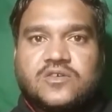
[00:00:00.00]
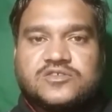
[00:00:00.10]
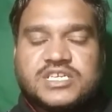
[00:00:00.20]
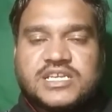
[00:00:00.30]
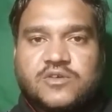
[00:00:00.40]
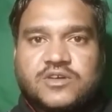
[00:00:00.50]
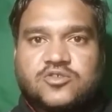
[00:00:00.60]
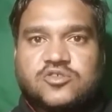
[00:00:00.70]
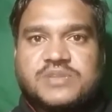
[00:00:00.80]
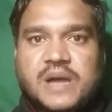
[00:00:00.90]
उसे क्या होगा
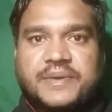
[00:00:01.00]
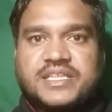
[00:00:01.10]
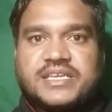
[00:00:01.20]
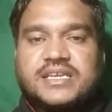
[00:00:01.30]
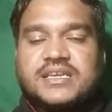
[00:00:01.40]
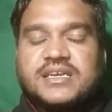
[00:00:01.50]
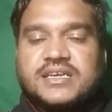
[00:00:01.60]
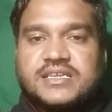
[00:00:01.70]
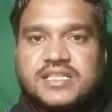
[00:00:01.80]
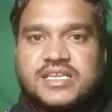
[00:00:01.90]
दोस्तों यहाँ पर देखिए
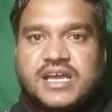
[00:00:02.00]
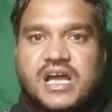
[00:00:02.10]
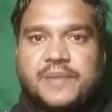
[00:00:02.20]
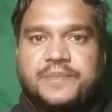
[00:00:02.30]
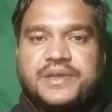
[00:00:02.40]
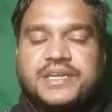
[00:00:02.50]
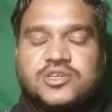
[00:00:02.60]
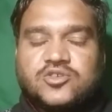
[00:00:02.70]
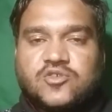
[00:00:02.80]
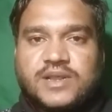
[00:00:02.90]
यदि आप एक
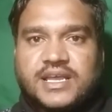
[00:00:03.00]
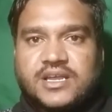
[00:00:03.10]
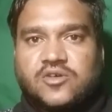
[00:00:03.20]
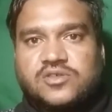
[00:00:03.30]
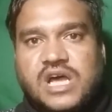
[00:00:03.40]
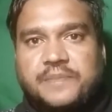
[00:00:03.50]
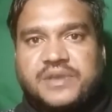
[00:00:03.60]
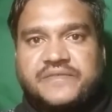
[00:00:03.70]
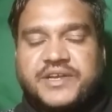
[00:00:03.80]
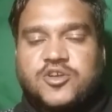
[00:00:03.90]
यूट्यूबर हैं और
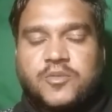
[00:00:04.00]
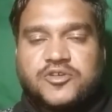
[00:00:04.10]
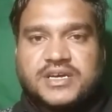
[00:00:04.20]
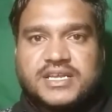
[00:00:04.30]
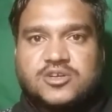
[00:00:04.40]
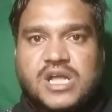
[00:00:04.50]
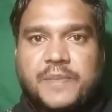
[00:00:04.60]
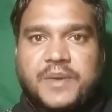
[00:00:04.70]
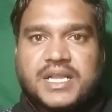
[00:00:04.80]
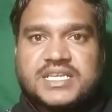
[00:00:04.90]
आपने वीडियो अपलोड कर रखे और
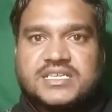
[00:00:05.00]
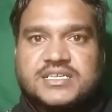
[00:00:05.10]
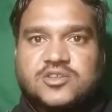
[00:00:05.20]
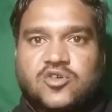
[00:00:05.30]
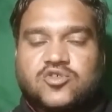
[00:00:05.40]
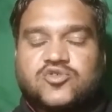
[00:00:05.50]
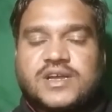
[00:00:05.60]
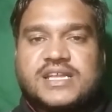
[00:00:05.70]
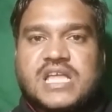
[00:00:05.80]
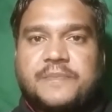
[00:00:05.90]
आपका चैनल ग्रो हो
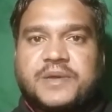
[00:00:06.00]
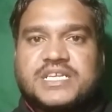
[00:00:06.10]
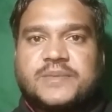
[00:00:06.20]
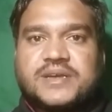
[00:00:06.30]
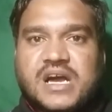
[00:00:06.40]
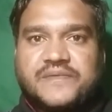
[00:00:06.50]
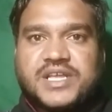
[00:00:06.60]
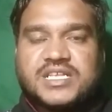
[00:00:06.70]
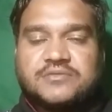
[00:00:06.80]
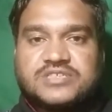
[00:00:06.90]
चुका है यानी आपके चैनल पर काफ़ी
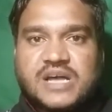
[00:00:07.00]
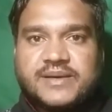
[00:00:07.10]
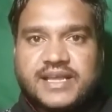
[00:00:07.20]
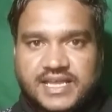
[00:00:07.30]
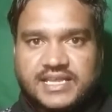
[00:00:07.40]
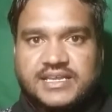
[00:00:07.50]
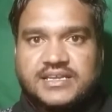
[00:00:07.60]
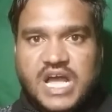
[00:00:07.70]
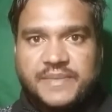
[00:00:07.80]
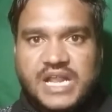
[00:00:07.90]
ज़्यादा सब्सक्राइबर हैं
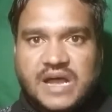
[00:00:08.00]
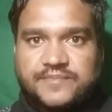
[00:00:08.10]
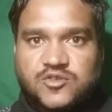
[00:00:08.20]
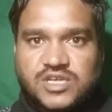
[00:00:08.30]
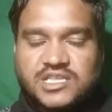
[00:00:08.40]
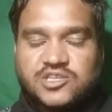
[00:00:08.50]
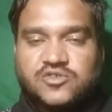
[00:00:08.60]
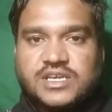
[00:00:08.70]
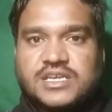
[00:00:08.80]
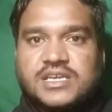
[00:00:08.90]
तो यहाँ पर आप तो जानते
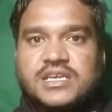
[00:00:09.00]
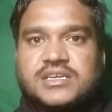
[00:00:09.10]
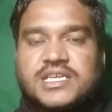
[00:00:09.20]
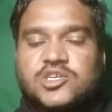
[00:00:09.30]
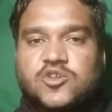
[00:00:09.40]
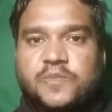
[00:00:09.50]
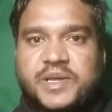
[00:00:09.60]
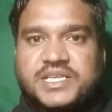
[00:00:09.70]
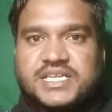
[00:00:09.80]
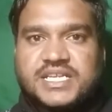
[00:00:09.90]
हो कि यूट्यूब
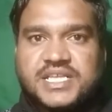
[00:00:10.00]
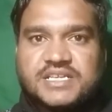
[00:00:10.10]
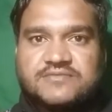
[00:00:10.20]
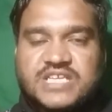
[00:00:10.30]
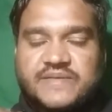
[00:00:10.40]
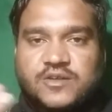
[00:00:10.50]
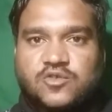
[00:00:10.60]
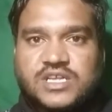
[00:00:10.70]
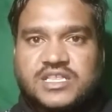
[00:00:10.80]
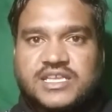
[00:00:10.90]
पर जिसके ज़्यादा सब्सक्राइबर
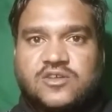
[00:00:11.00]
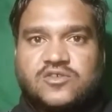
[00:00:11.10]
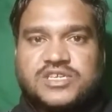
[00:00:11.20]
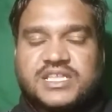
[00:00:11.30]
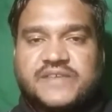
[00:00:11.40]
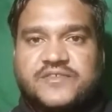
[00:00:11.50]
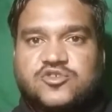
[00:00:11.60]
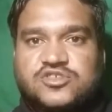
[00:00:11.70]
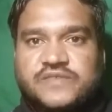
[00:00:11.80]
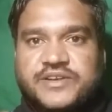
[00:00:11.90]
हो जाते हैं और ज़्यादा
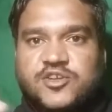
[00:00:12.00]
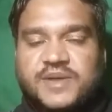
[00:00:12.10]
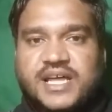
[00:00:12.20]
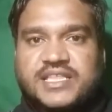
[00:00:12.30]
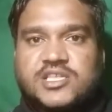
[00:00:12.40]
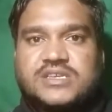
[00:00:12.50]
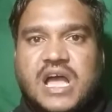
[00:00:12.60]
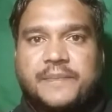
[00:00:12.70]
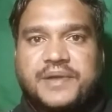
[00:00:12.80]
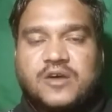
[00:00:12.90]
व्यूज़ उसकी वीडियो पर आते हैं तो
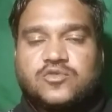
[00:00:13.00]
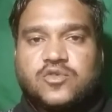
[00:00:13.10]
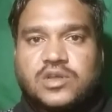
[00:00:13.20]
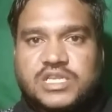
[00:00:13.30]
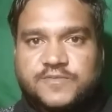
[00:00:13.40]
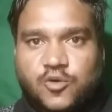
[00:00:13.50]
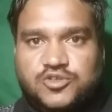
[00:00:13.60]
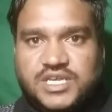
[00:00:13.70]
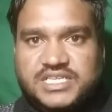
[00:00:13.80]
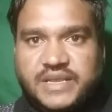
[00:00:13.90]
यहाँ पर उनको
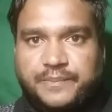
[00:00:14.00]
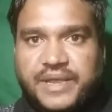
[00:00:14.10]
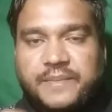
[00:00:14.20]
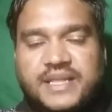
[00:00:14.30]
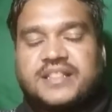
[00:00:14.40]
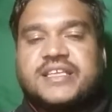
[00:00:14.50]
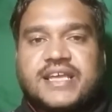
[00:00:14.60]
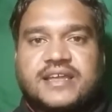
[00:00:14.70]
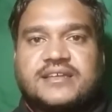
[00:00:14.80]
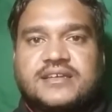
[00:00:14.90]
स्पॉन्सरशिप भी मिलती
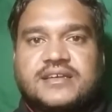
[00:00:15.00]
है